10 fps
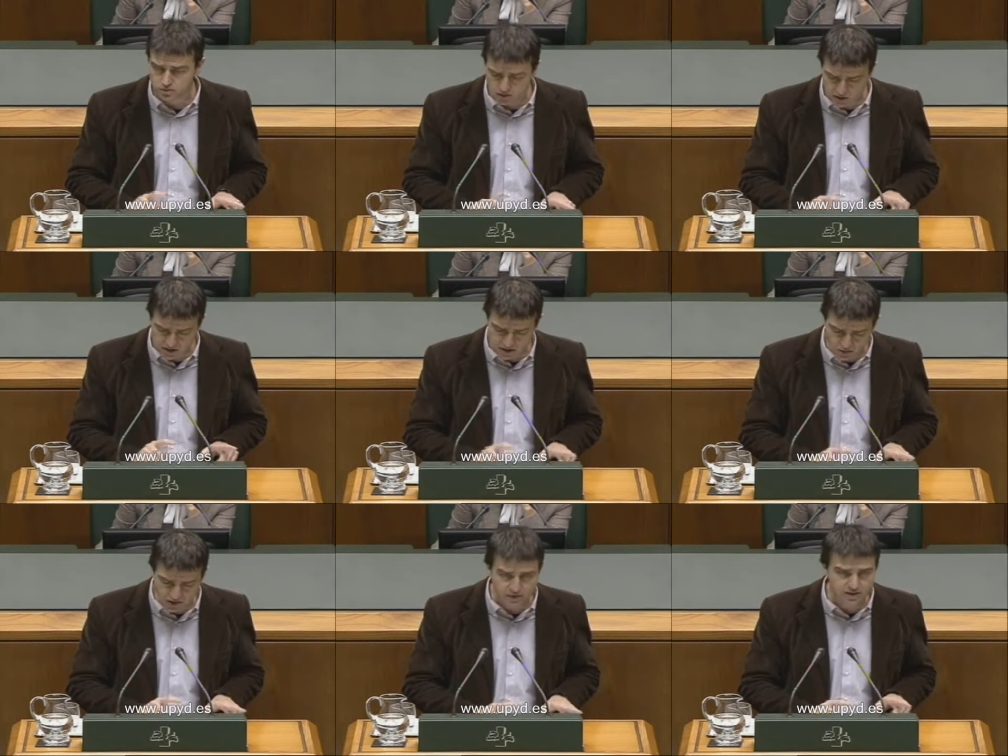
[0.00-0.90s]
y
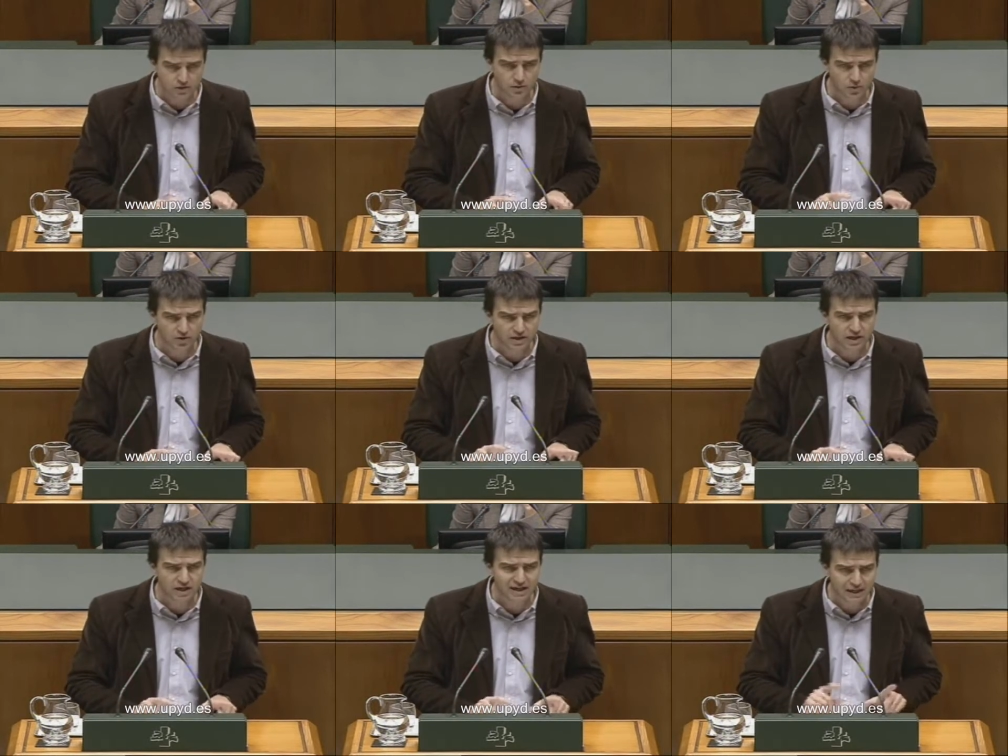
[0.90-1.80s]
seguramente no podría
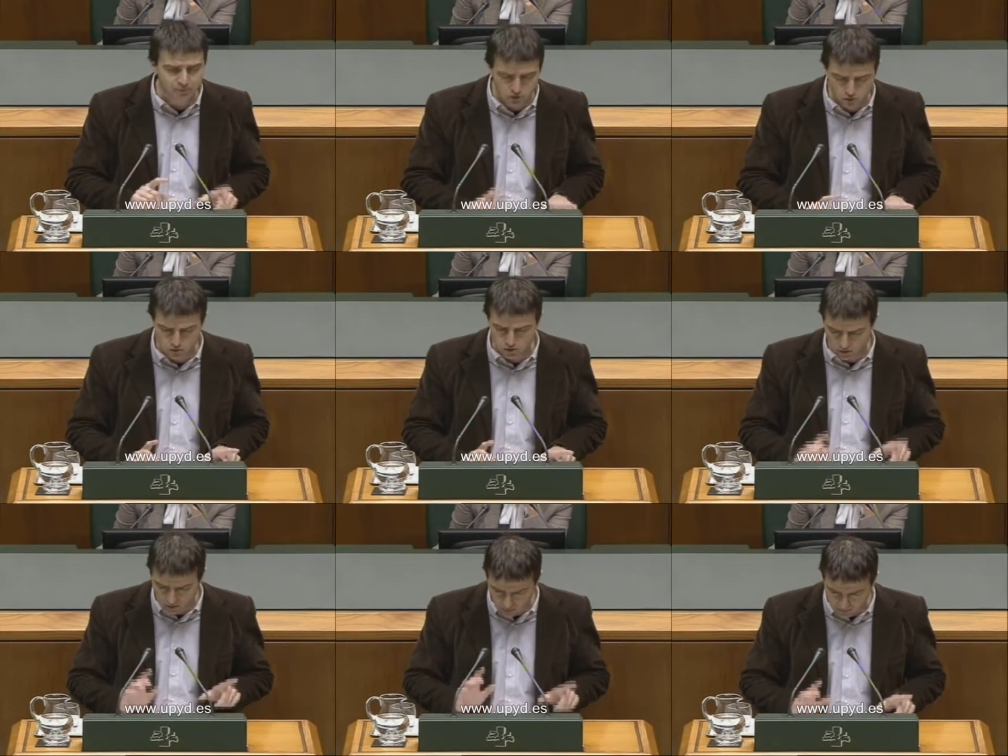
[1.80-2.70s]
en absoluto
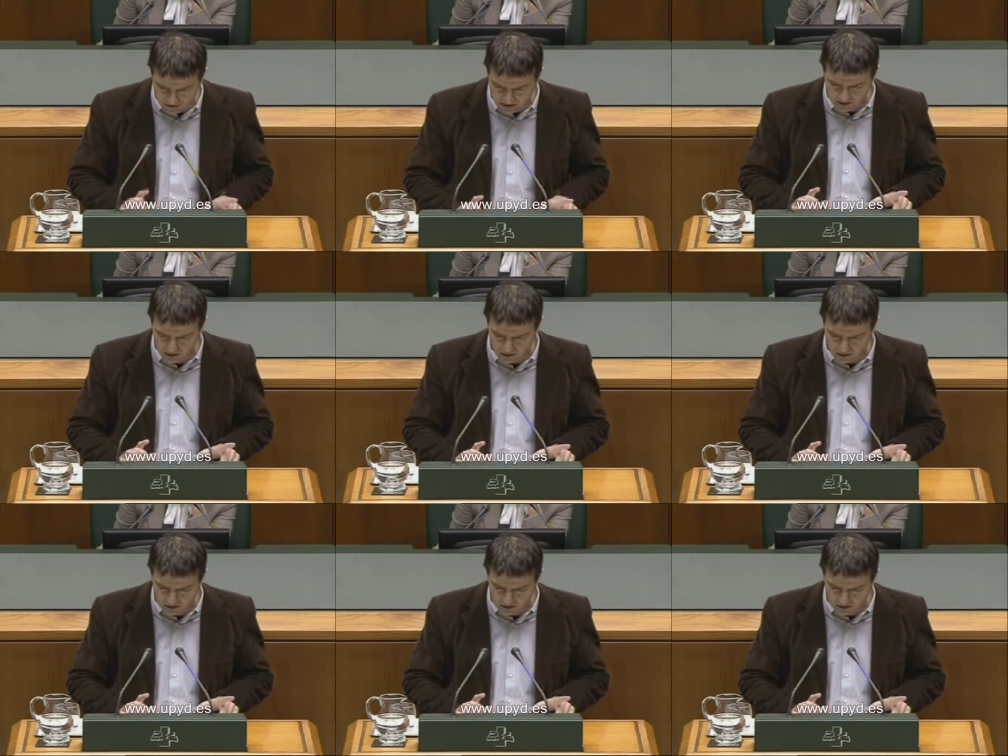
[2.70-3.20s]
competir